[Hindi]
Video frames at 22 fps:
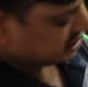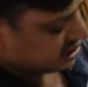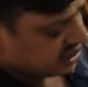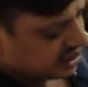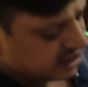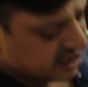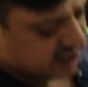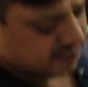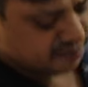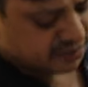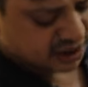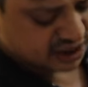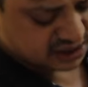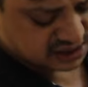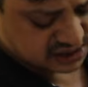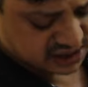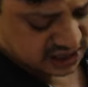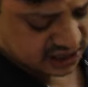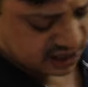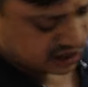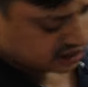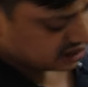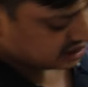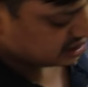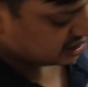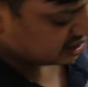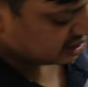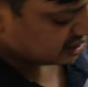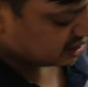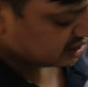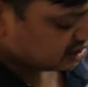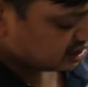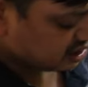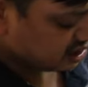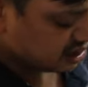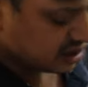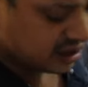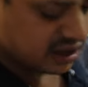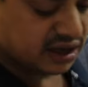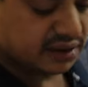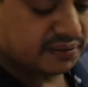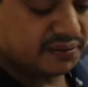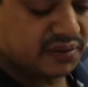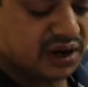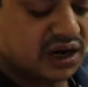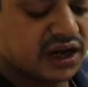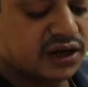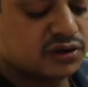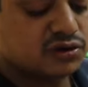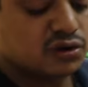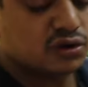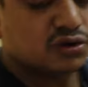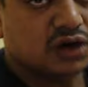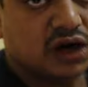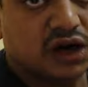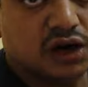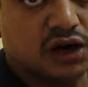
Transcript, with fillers: जी ये डम्बल्स है हाँ जी सर डम्बल एक सौ